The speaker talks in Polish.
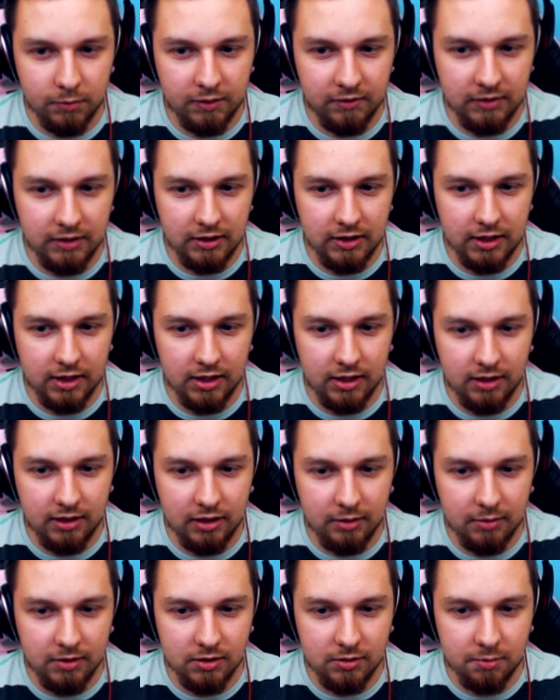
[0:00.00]
Tam Pewnie tym dalej
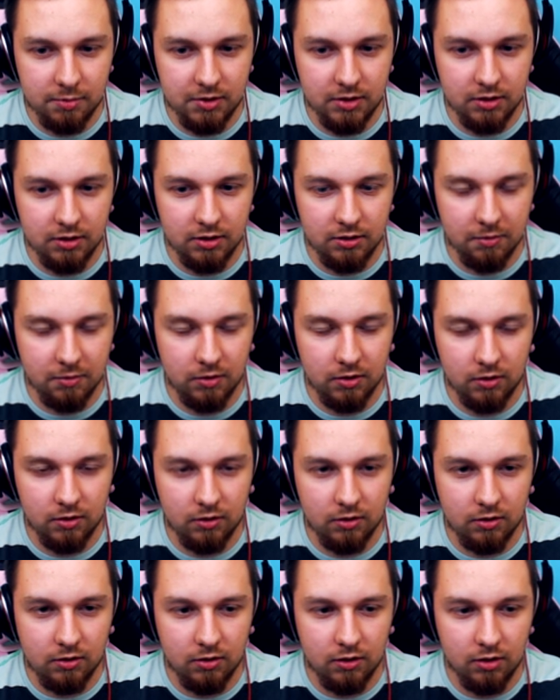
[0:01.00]
tam jest przy tym, no.
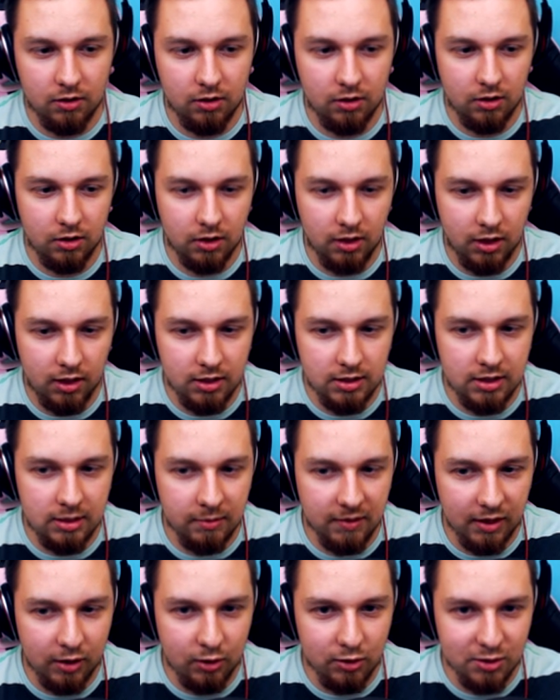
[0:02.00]
Idź tam
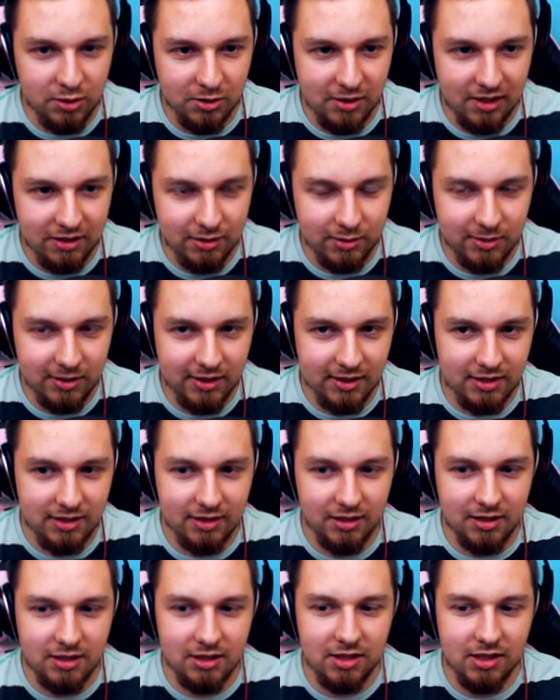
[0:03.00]
na końcu lasu jest
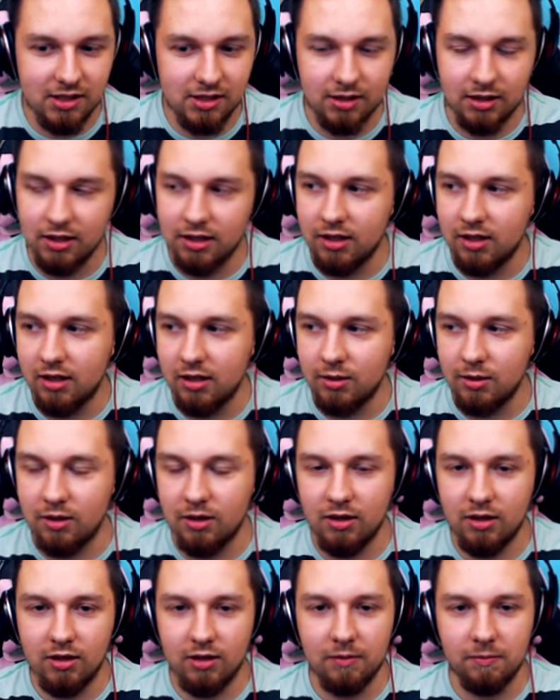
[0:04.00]
jeszcze jeden generator.